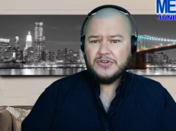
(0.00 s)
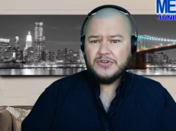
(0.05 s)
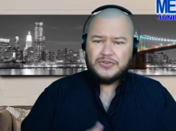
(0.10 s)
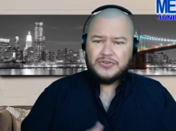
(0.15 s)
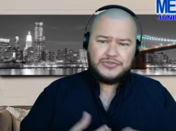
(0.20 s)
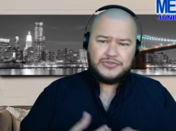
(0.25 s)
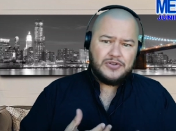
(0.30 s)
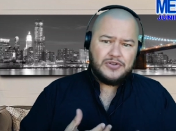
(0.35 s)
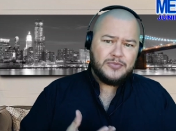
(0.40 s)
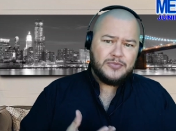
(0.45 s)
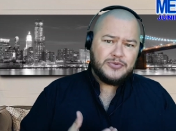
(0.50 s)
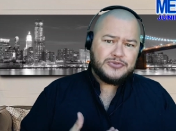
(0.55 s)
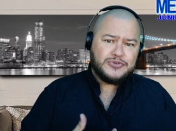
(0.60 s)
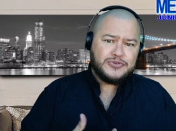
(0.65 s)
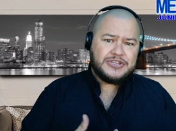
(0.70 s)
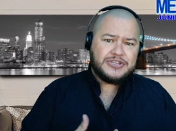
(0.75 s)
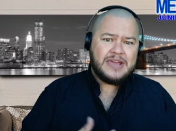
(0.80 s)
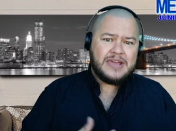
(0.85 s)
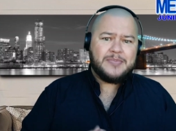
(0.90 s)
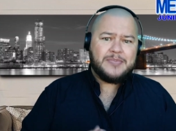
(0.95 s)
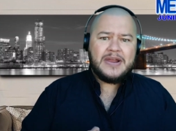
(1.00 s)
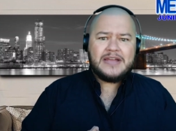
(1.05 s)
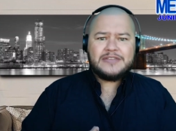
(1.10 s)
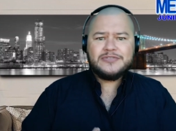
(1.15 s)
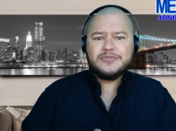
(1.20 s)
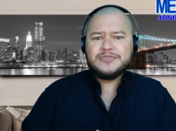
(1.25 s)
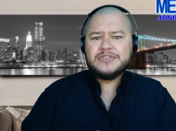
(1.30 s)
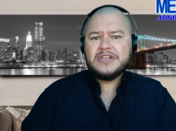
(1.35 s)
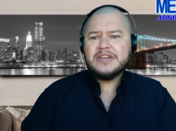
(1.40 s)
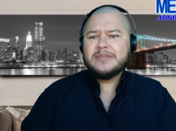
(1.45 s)
Somos os que abraçam
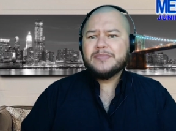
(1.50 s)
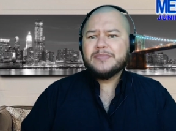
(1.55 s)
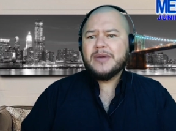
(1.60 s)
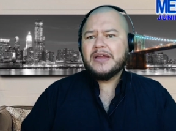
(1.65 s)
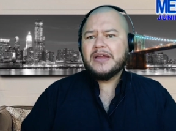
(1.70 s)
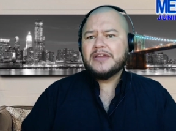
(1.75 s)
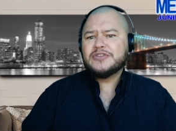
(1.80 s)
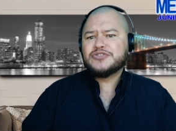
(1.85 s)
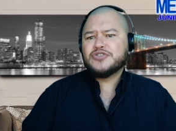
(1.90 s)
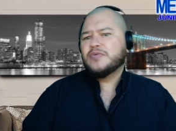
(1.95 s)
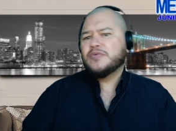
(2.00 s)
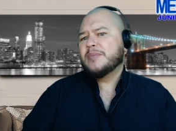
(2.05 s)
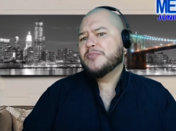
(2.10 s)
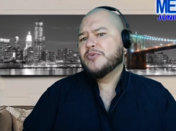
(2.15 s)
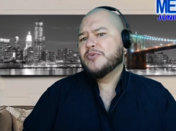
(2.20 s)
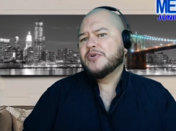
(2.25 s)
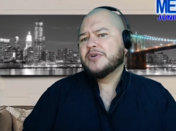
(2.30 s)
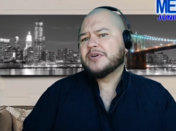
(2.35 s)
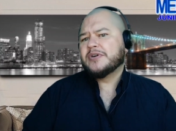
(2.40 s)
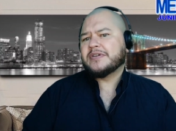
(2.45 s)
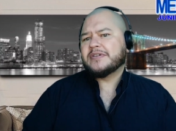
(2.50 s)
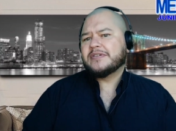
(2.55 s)
os animais com amor,